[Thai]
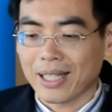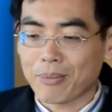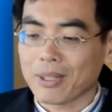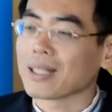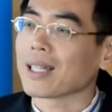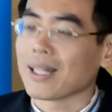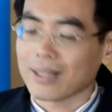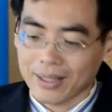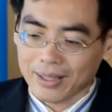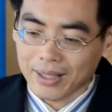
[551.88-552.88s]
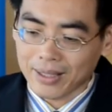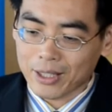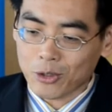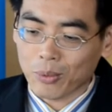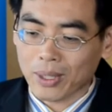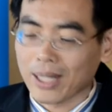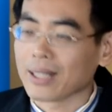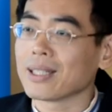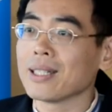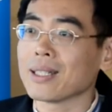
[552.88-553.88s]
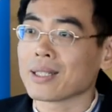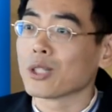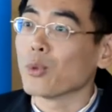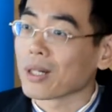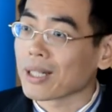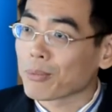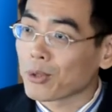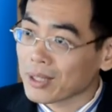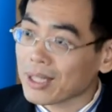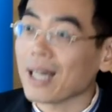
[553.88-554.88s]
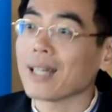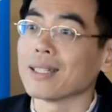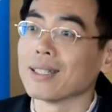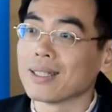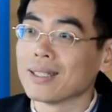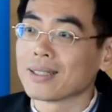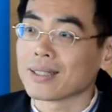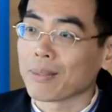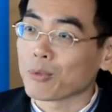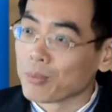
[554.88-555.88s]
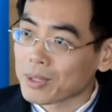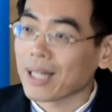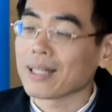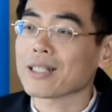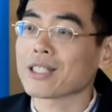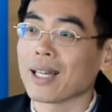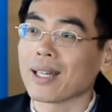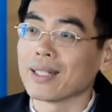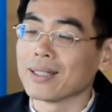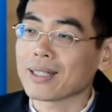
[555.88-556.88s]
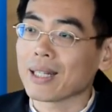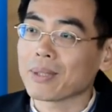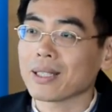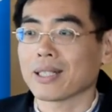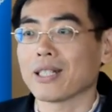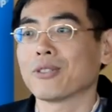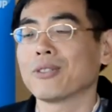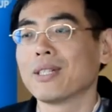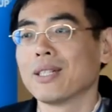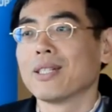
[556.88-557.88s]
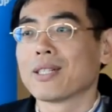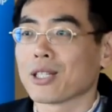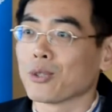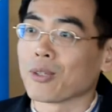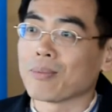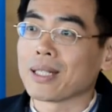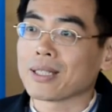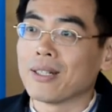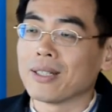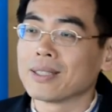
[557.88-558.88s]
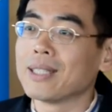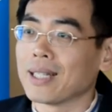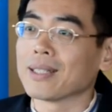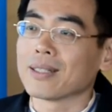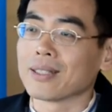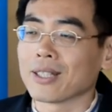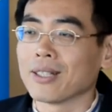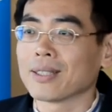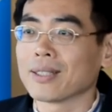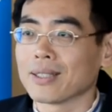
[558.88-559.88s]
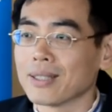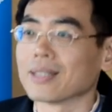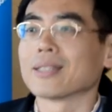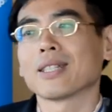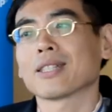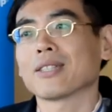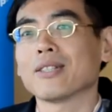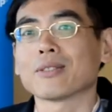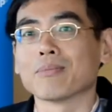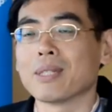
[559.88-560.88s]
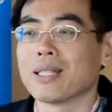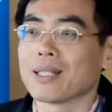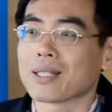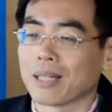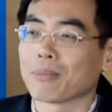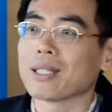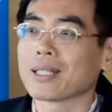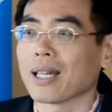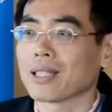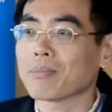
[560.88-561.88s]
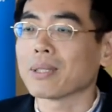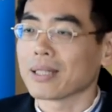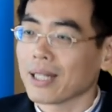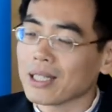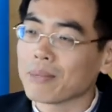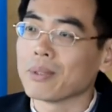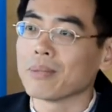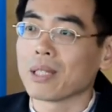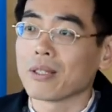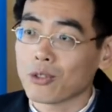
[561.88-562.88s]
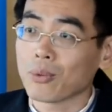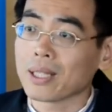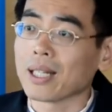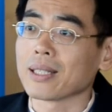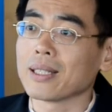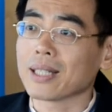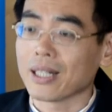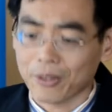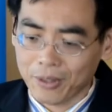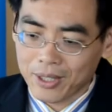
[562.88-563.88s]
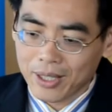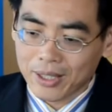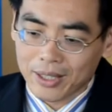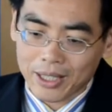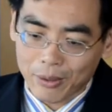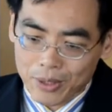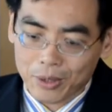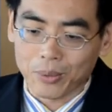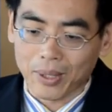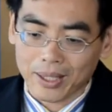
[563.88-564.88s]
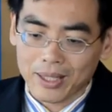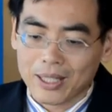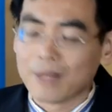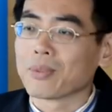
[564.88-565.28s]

การให้บริการในช่วงเวลาที่สะดวกกับคนไข้ กับกลุ่มชายรักชายนะครับ ถ้าเกิดเขาสะดวกมาตอนเย็นหรือตอนดึกเนี่ยก็ต้องมีสถานบริการที่เปิดให้ในในช่วงเวลาที่เขาที่เขาสะดวก